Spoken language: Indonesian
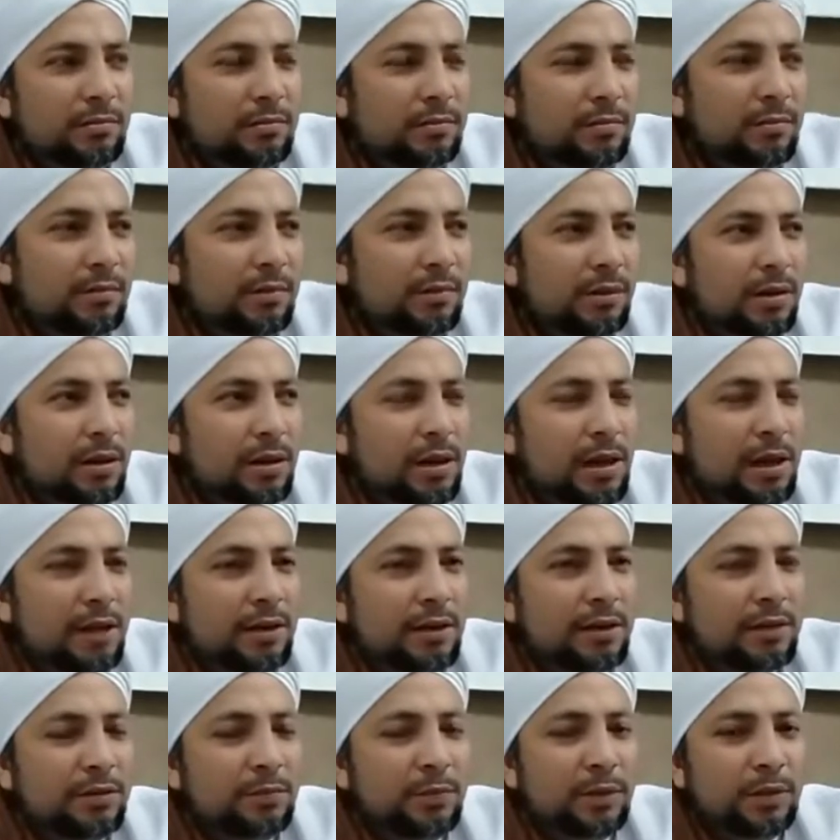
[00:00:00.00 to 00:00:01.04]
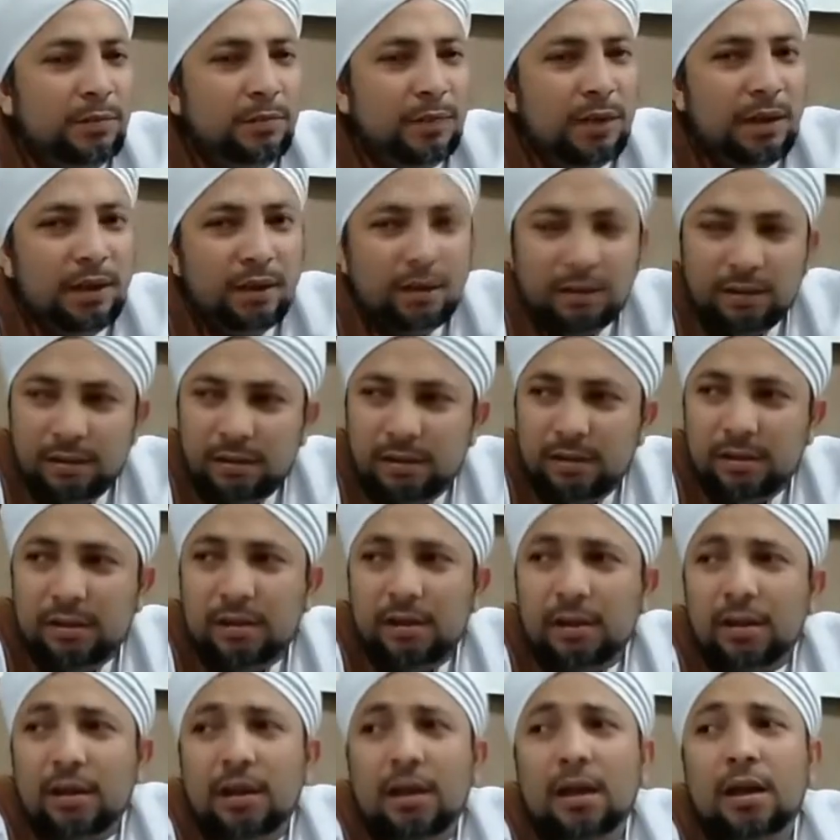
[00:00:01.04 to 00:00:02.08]
ya Anas bin Ma
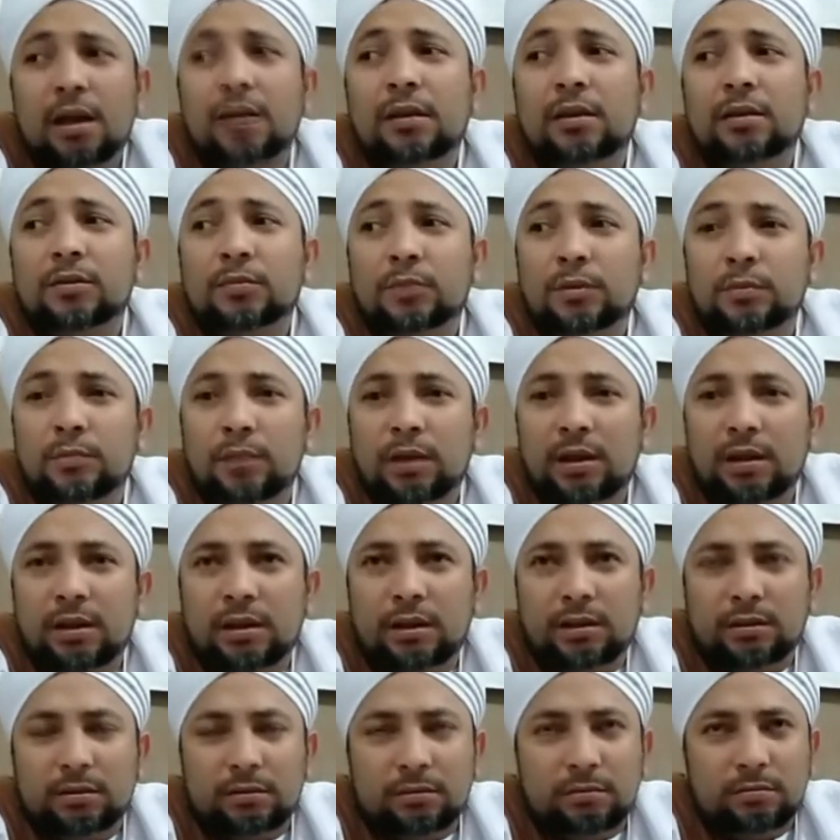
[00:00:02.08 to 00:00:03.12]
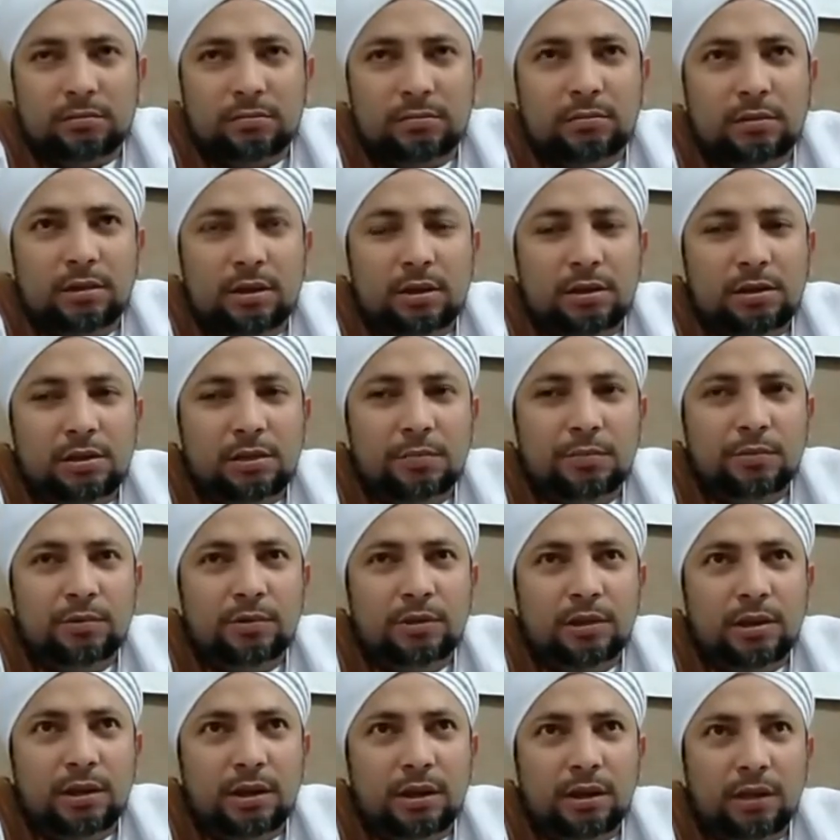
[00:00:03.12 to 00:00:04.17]
Anas bin Malik ya
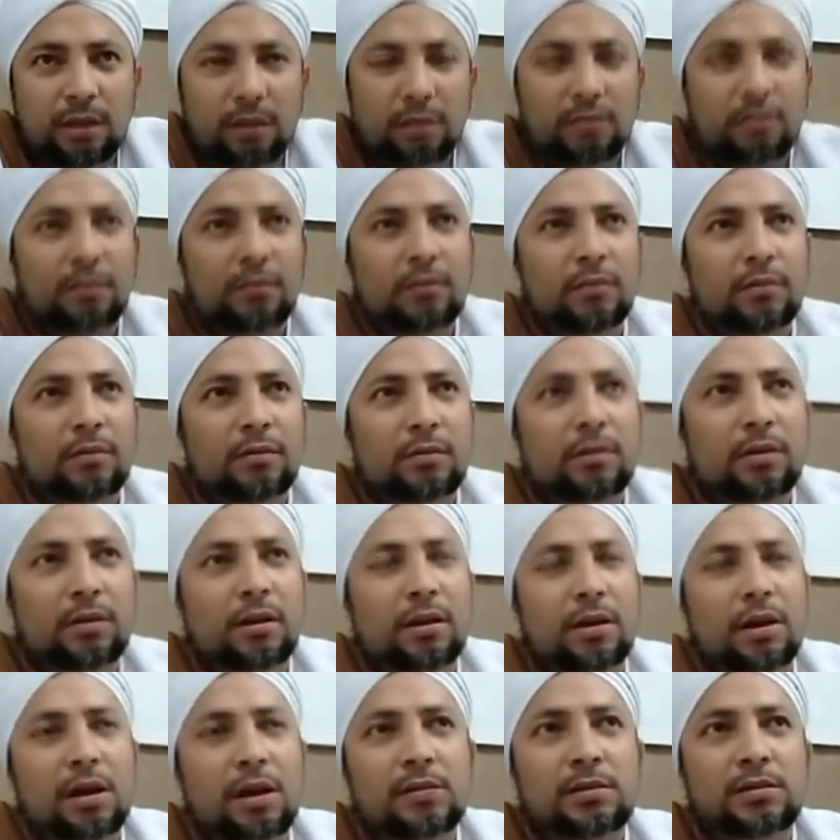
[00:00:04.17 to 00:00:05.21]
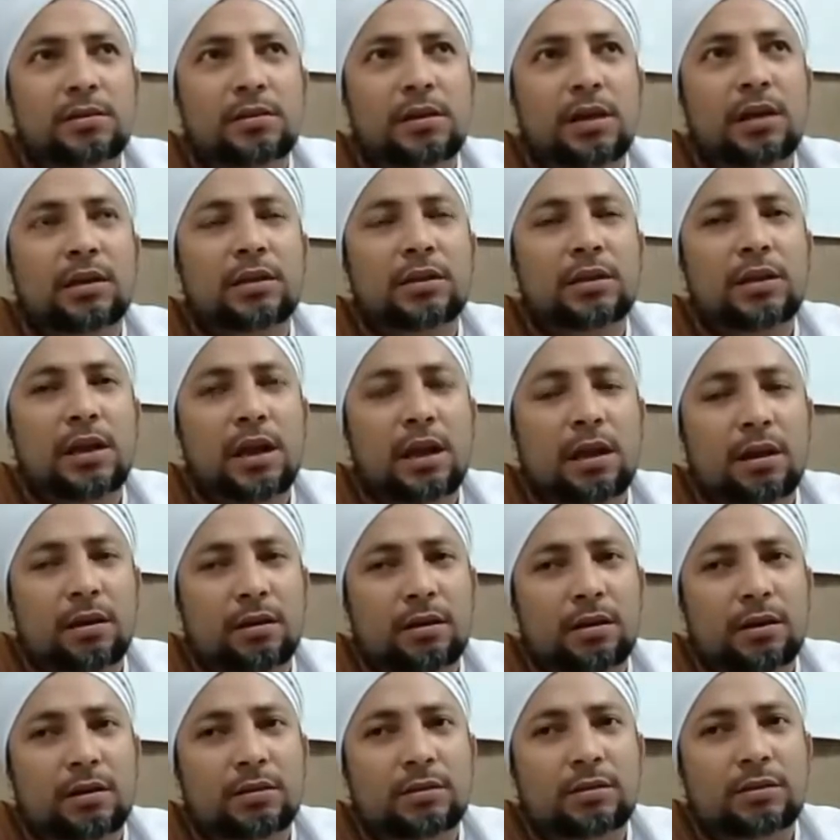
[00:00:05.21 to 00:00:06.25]
ibunya ya ngasih hadiah
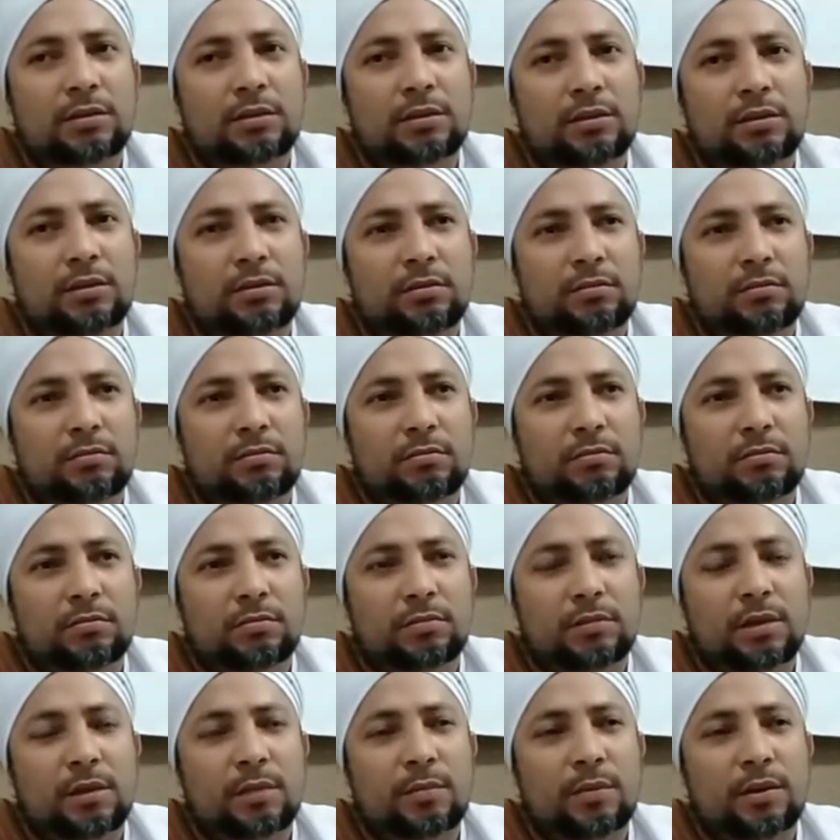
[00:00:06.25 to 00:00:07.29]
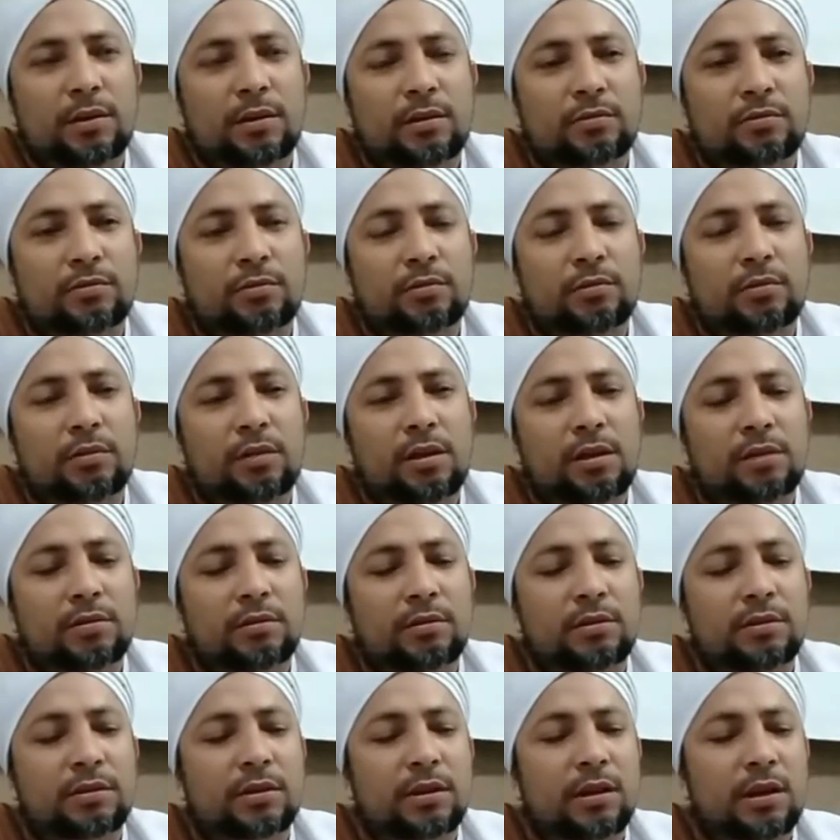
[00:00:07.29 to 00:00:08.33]
ngasih sama Rasulullah
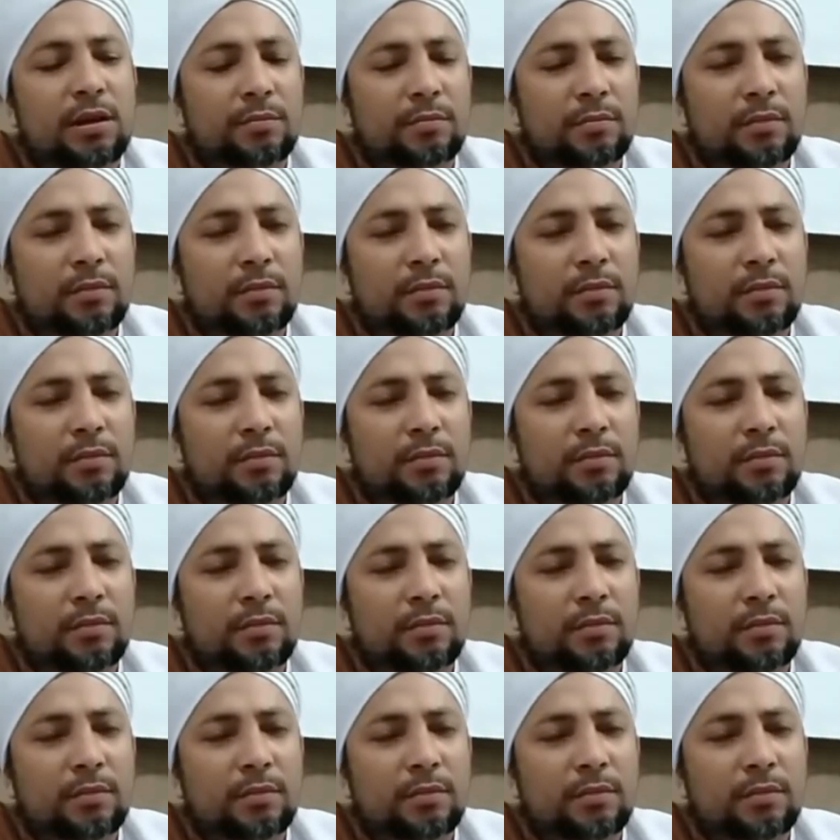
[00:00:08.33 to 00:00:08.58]
SAW